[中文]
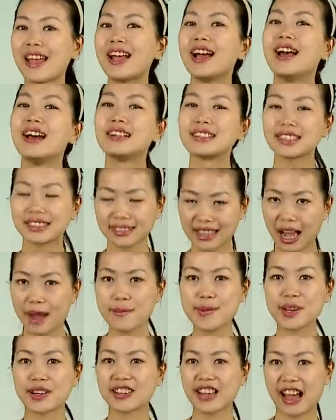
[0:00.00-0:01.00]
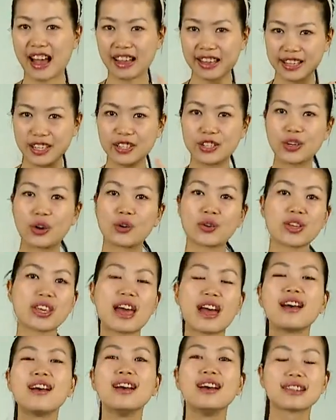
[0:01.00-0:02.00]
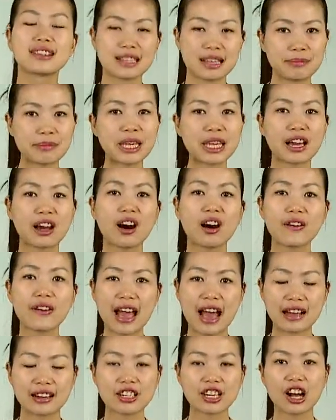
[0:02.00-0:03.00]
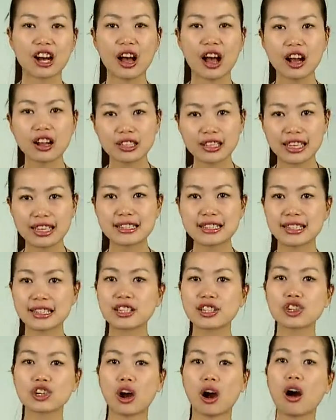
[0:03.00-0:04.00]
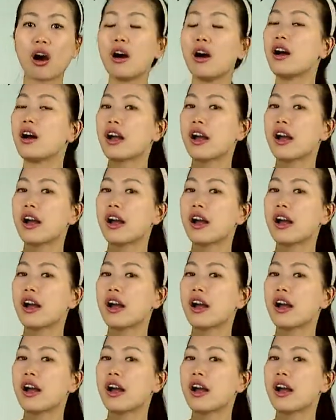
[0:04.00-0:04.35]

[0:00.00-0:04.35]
嗯。这大饼呀，很容易。咱们以后呀，上二年级的时候，